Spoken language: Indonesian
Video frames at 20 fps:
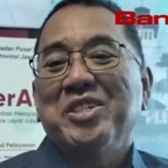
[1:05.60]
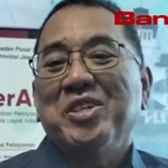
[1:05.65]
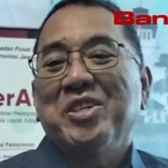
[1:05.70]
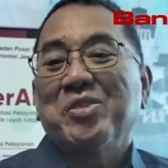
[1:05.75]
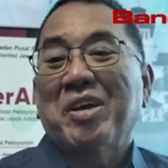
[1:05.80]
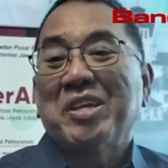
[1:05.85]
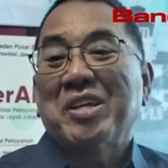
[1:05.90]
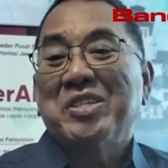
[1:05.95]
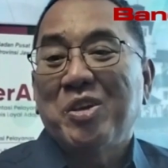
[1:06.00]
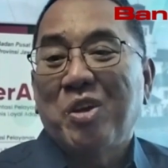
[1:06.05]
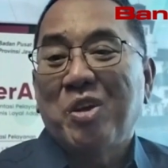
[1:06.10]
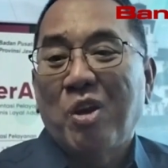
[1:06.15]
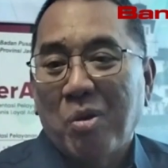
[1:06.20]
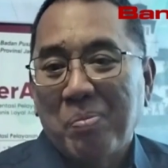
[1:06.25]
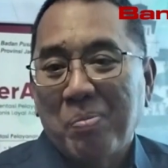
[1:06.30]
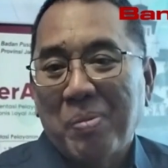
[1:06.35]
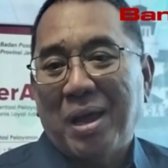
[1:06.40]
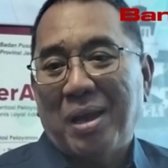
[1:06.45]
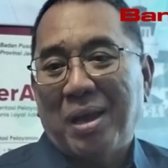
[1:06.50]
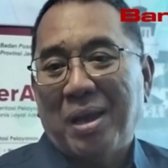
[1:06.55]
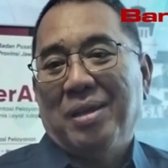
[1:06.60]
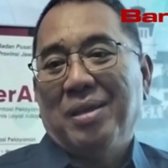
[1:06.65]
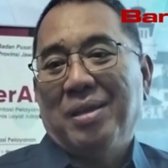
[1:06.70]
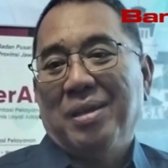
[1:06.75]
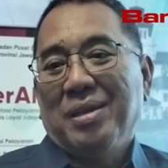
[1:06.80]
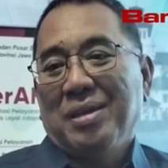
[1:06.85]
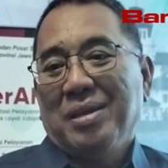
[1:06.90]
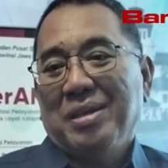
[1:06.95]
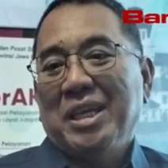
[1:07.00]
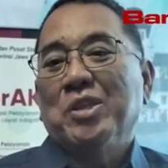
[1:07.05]
adalah situasi global.
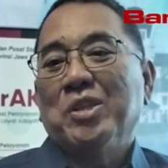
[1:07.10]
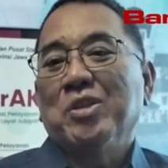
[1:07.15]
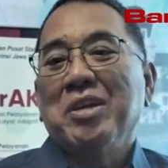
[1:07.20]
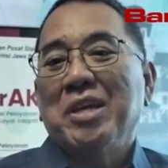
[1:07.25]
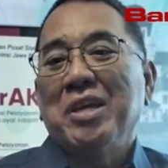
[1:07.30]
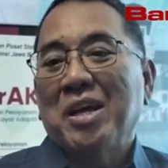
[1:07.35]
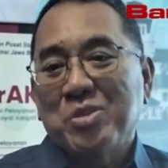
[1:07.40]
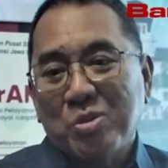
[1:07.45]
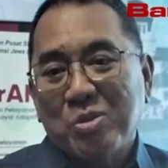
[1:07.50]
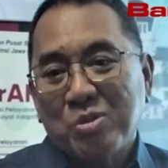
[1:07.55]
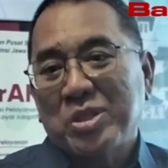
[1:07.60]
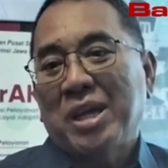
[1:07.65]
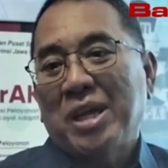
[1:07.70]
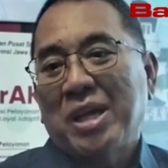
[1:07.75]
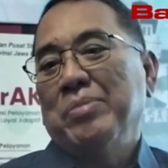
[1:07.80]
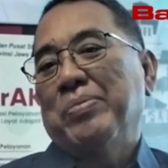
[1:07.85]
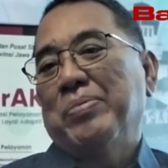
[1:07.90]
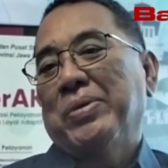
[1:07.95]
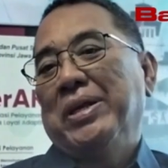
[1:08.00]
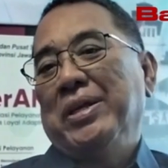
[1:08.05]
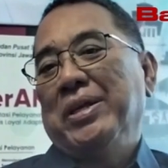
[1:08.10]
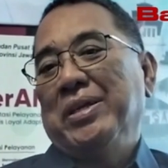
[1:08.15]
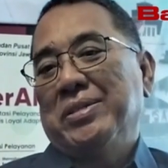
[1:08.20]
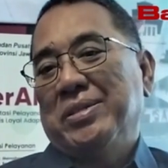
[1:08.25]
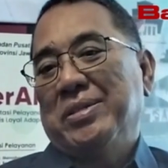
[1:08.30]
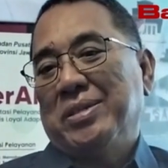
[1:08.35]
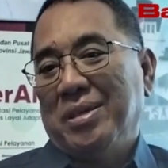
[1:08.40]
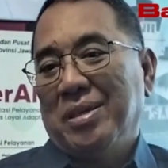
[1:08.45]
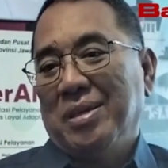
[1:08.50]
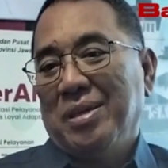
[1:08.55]
Itu yang susah
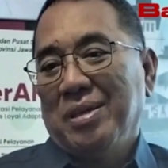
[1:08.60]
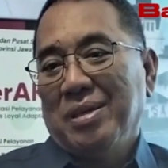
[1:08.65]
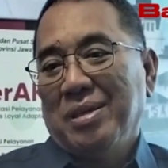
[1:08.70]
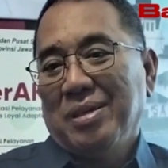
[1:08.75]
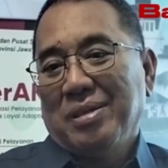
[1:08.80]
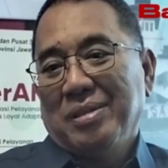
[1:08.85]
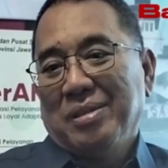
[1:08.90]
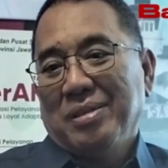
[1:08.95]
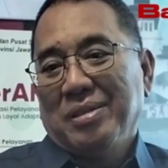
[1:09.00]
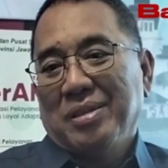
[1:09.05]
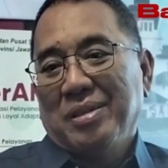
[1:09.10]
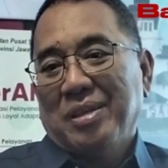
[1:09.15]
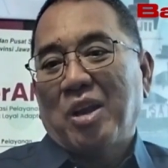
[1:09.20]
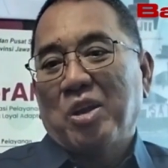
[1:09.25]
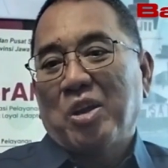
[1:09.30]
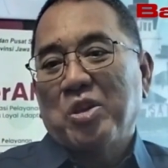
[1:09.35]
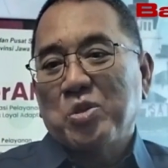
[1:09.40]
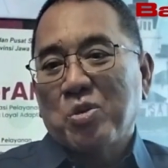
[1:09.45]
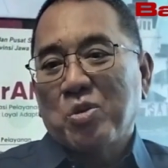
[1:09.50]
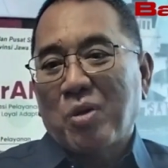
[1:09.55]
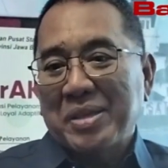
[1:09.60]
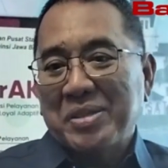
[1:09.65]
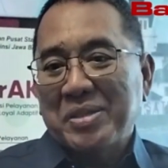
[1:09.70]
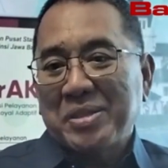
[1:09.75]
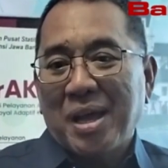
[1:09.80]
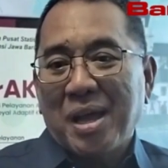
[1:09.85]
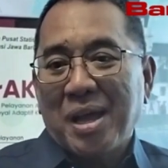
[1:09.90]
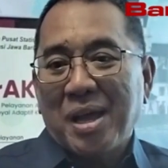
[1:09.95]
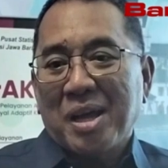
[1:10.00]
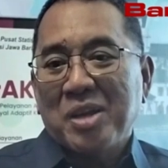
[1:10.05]
diprediksi. Kalau
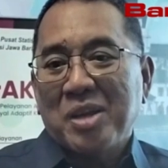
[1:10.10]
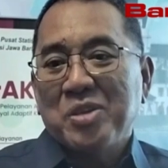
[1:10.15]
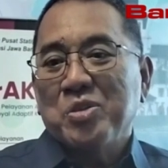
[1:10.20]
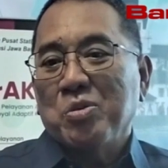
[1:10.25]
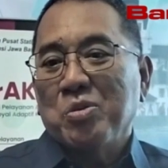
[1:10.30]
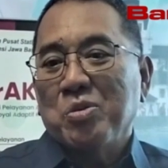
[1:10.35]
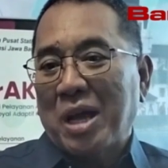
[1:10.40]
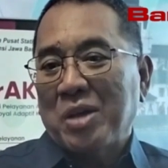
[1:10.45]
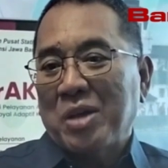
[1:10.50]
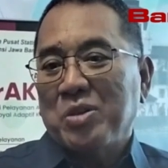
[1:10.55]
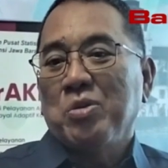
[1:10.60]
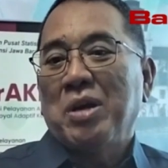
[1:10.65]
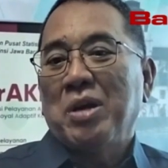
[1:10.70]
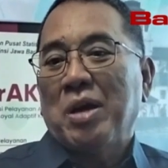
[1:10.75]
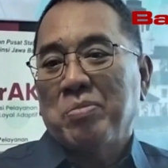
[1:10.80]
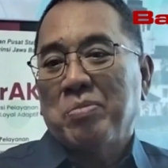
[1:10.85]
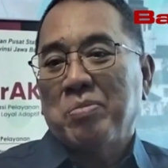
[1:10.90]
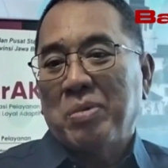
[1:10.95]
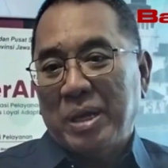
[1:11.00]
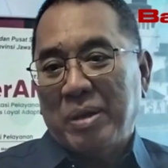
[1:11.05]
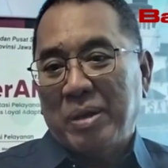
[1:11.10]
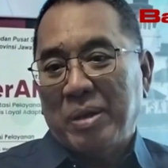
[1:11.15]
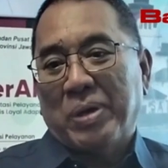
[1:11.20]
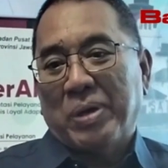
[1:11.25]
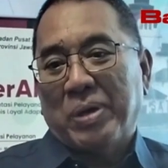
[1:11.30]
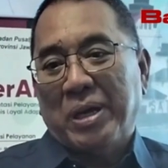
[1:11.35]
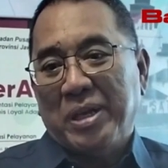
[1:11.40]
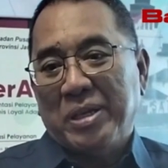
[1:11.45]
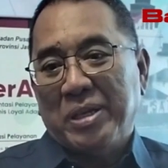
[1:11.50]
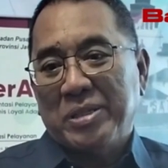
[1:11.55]
cuaca kan sudah juga
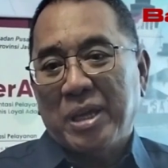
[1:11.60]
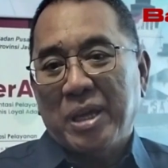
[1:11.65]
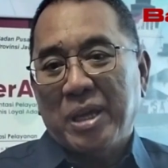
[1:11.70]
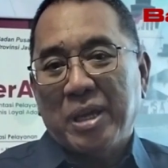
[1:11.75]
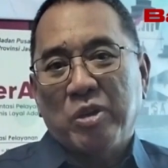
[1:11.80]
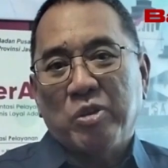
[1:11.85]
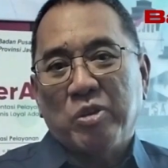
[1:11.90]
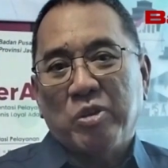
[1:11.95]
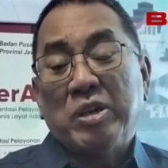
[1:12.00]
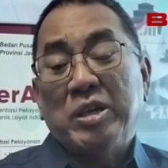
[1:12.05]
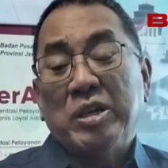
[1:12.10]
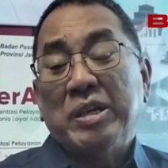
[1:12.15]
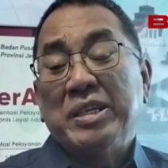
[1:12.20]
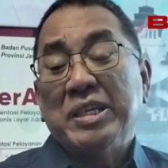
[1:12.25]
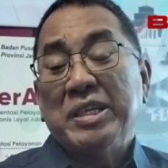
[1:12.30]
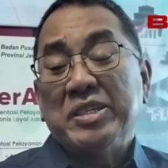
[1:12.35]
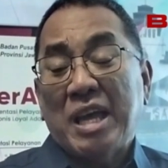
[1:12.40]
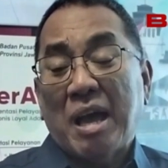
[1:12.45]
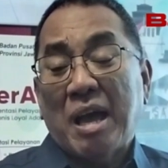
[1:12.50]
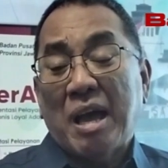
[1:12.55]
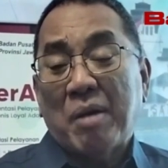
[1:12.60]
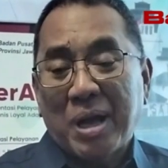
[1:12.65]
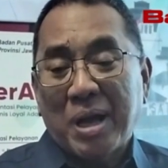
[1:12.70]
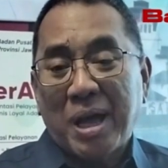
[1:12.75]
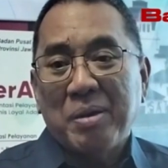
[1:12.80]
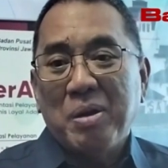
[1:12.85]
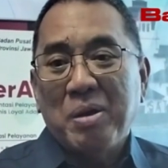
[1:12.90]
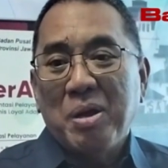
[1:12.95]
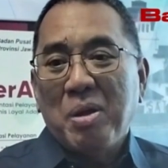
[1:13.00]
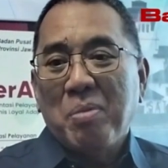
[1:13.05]
diprediksi, sudah
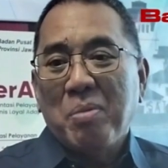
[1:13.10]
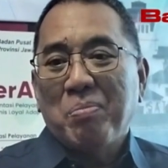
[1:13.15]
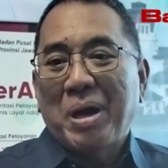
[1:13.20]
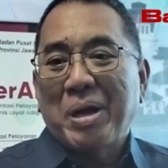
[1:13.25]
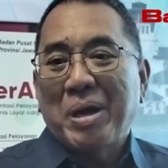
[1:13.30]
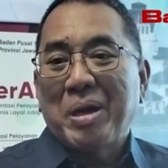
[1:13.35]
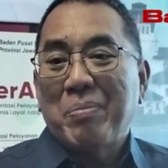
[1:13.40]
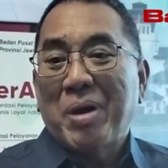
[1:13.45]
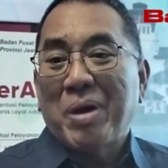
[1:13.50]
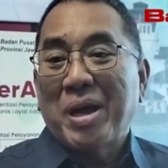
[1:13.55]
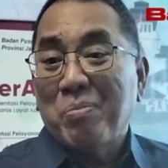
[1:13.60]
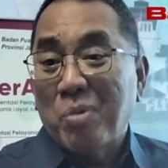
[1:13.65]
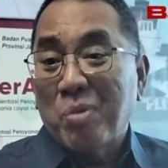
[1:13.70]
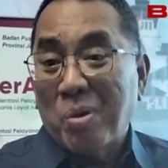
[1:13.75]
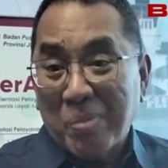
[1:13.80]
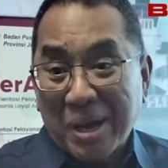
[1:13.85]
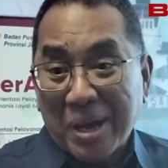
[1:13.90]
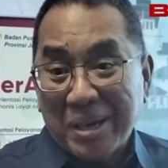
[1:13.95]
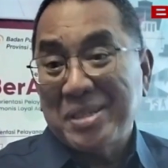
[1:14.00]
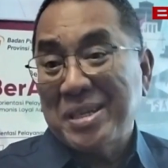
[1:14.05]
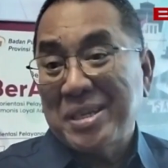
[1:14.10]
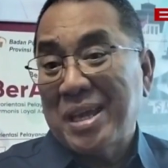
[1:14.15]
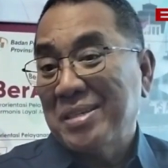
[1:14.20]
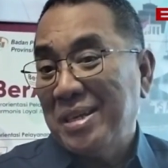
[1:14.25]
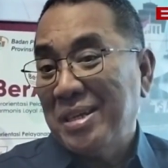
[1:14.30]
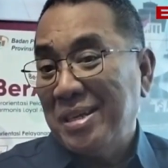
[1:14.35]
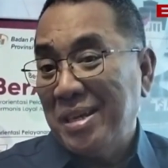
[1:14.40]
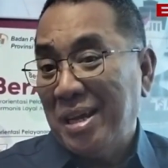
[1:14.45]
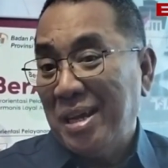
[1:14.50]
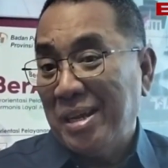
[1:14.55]
disiapkan bagaimana
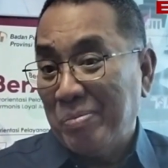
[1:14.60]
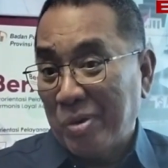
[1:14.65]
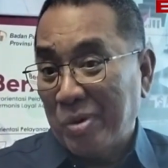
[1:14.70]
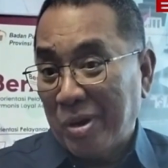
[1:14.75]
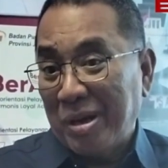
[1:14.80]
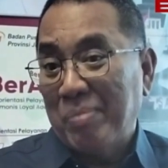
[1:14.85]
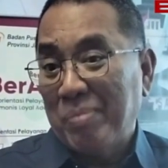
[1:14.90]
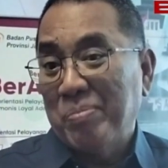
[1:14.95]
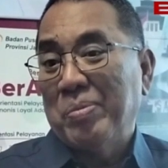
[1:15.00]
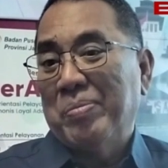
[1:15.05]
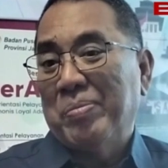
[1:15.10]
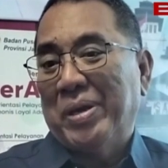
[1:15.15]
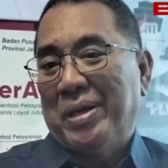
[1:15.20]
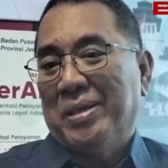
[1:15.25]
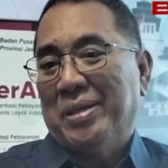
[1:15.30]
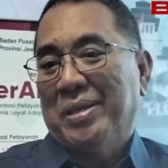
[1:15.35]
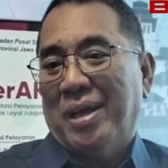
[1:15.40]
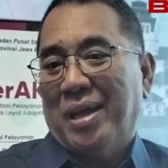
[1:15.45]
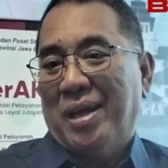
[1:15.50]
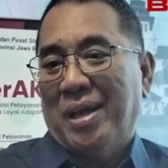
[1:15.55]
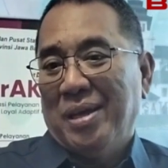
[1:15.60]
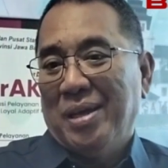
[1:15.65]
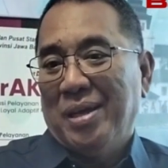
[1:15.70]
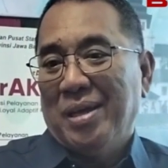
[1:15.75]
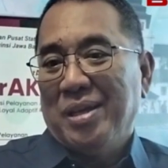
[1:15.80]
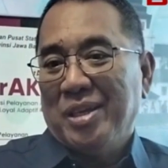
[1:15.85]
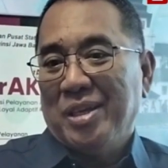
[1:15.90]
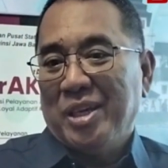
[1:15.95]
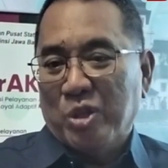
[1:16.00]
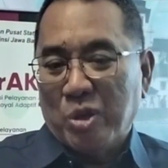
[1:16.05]
pompanisasi dari program pemerintah.
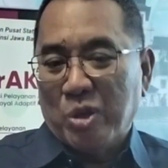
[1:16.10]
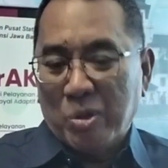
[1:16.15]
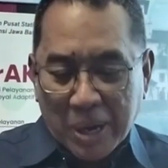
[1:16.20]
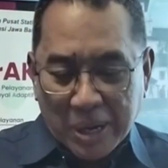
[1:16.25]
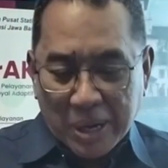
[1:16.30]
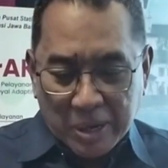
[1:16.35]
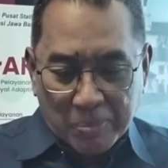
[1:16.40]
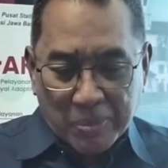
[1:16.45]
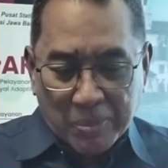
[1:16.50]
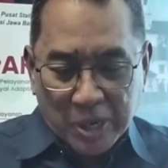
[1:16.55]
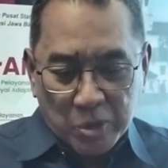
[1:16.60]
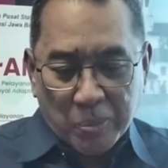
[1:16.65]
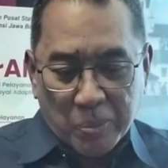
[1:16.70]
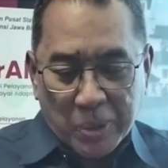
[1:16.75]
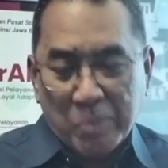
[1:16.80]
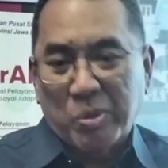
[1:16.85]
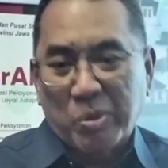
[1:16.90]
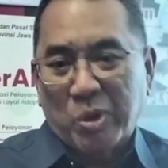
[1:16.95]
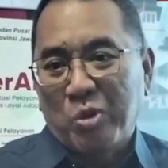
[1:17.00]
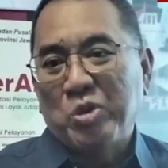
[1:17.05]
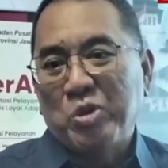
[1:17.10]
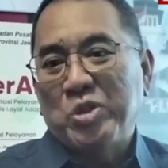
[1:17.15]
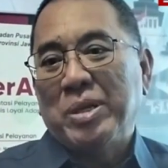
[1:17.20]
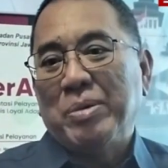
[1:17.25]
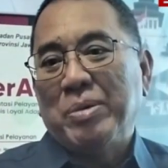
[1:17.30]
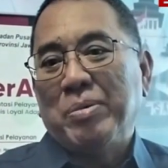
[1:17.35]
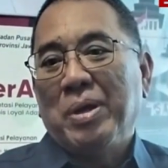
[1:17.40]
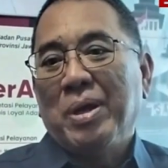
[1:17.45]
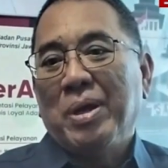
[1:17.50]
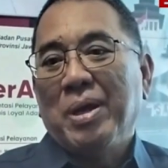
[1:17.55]
Itu bagian supaya
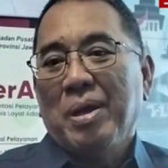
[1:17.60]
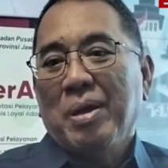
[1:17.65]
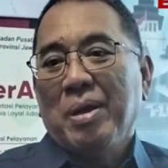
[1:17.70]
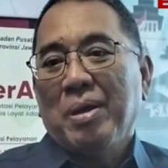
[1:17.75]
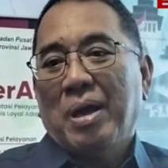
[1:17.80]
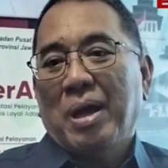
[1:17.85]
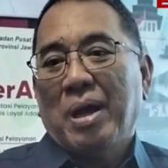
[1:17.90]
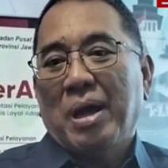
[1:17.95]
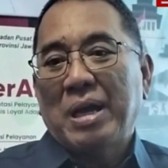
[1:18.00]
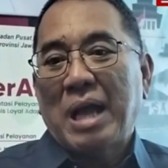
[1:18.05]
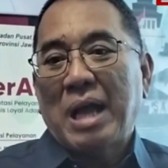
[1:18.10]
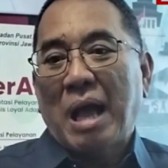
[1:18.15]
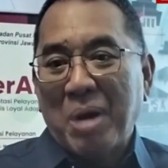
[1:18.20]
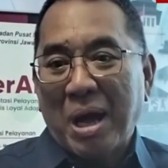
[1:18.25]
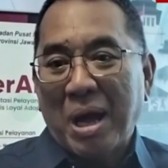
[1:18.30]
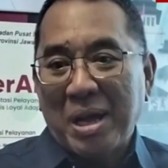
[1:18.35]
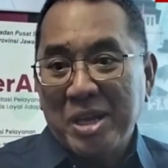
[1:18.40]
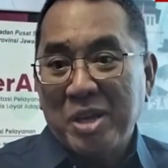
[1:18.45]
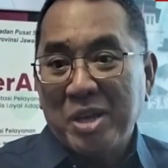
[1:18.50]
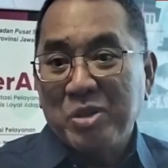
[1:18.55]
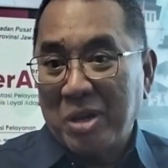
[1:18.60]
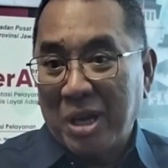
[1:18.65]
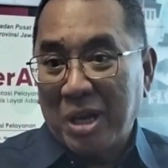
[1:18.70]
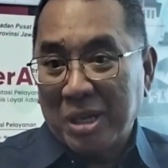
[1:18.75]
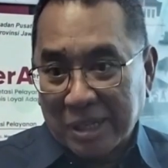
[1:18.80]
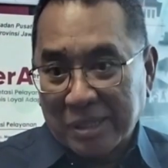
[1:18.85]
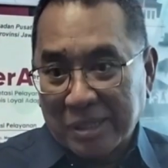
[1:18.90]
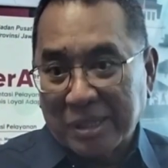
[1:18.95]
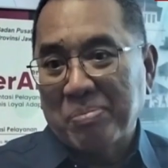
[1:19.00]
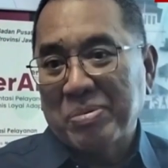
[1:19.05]
produksi eh, gabahnya
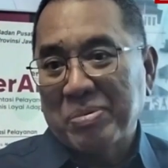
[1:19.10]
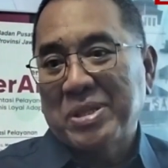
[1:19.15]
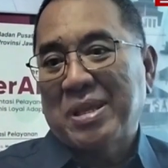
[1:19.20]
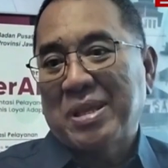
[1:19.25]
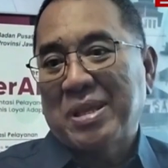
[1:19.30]
juga tetap